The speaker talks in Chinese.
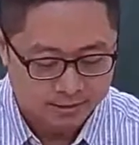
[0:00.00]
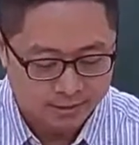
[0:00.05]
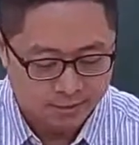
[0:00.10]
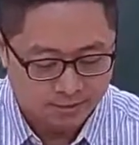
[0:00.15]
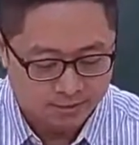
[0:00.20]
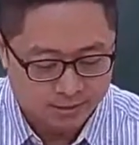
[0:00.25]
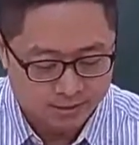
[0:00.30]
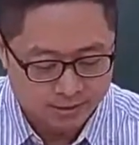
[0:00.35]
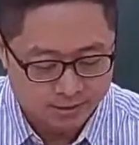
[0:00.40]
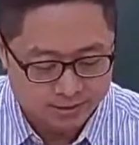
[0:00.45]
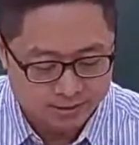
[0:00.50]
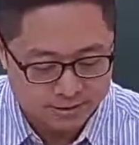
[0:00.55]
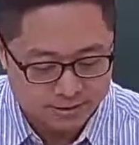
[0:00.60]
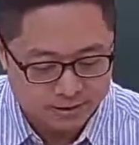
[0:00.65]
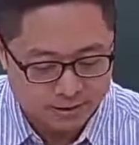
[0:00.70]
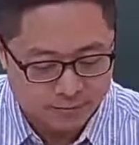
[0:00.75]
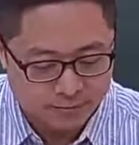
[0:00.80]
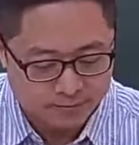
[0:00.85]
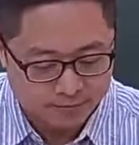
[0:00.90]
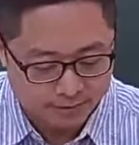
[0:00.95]
再来，我们看一下
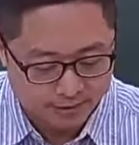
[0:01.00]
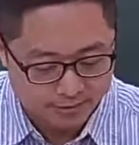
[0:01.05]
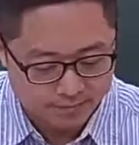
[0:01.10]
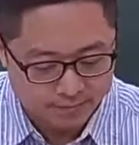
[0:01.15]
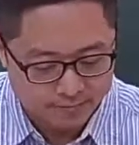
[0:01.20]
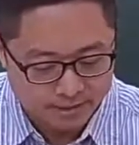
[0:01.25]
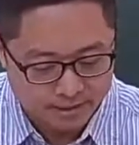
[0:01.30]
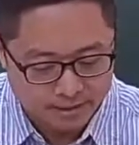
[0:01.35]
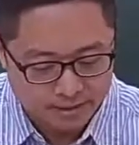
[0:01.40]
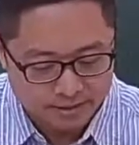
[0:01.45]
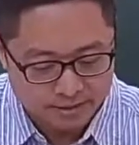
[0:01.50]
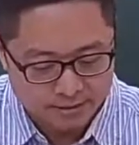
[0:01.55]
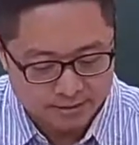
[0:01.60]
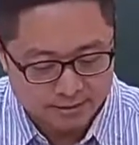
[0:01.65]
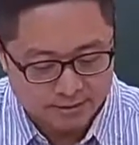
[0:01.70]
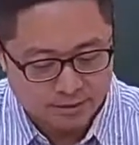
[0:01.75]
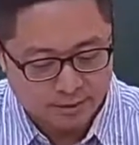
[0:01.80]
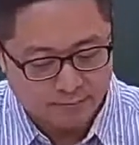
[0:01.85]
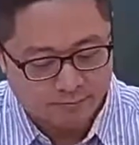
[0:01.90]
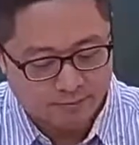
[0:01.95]
资料编码。
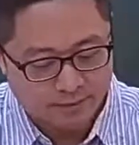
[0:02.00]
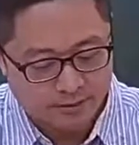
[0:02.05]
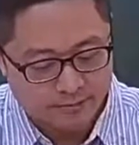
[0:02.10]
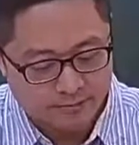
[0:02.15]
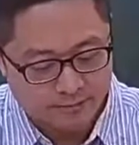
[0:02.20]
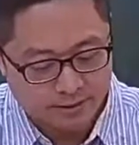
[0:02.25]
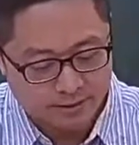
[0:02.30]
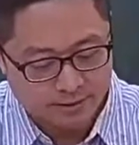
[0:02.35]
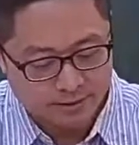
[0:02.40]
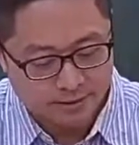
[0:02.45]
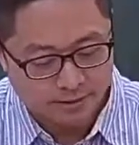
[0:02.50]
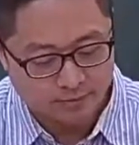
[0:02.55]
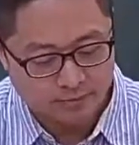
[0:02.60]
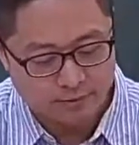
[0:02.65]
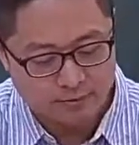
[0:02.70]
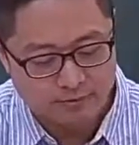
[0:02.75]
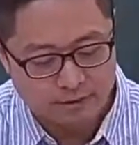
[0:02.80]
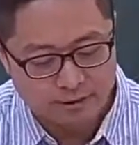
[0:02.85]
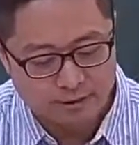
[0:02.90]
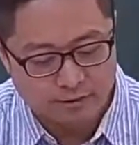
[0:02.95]
资料编码，
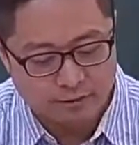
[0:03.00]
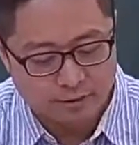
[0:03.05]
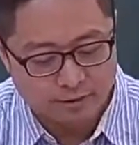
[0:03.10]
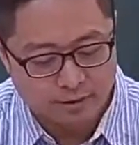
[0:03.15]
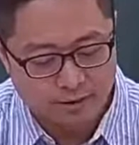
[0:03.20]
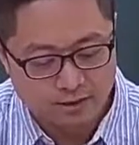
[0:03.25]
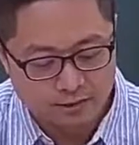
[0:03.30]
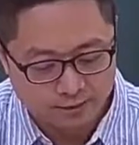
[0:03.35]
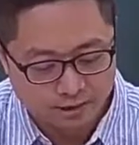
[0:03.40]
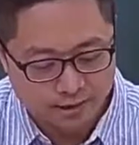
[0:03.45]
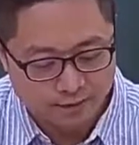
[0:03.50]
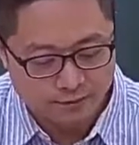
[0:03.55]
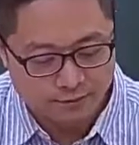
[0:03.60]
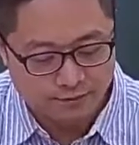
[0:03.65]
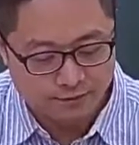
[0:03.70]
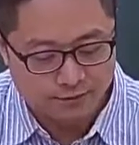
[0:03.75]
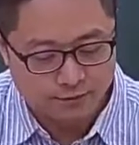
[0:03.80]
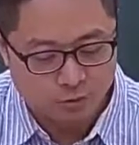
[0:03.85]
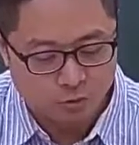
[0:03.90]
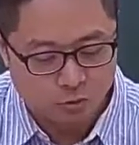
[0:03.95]
哈，编码的话，它
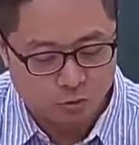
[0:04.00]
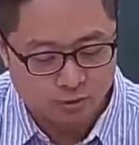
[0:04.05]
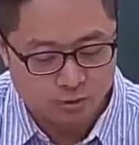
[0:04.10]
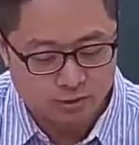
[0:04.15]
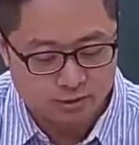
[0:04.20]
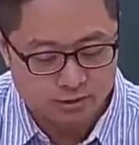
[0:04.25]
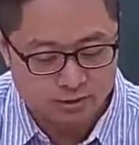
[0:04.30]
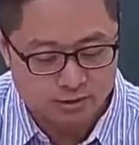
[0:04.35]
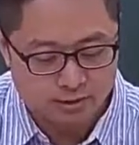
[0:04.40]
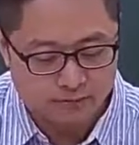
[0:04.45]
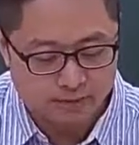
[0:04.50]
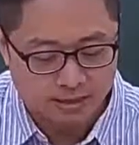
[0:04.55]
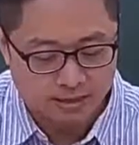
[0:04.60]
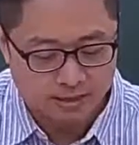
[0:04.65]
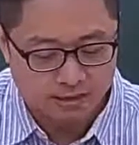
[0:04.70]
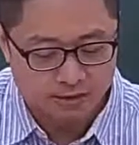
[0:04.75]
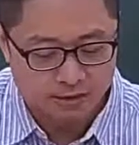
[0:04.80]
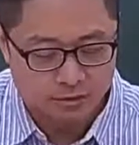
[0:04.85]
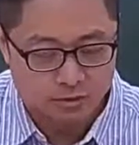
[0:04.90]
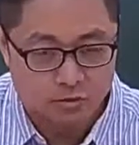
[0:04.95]
有分文字
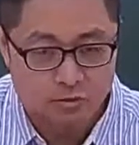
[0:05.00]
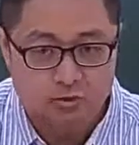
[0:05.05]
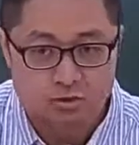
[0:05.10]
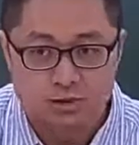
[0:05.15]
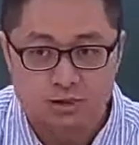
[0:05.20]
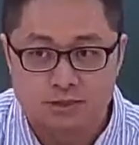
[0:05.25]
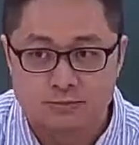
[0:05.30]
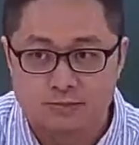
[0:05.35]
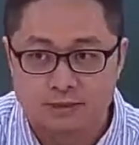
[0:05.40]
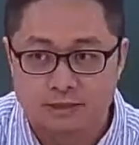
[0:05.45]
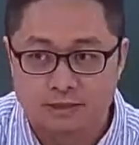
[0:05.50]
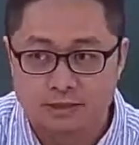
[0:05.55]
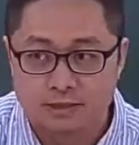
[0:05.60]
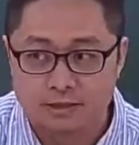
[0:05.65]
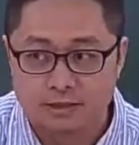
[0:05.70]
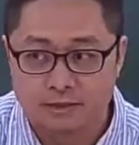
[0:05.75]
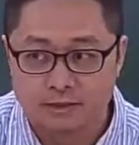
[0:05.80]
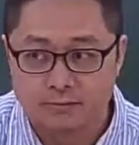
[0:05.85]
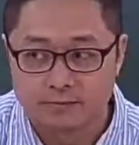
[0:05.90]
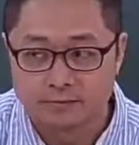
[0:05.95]
码跟数字码，
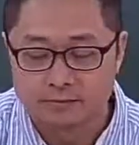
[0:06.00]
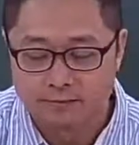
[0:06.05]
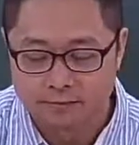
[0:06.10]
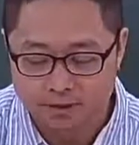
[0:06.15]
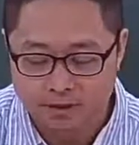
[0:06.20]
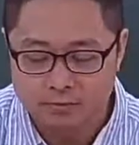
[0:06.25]
哈。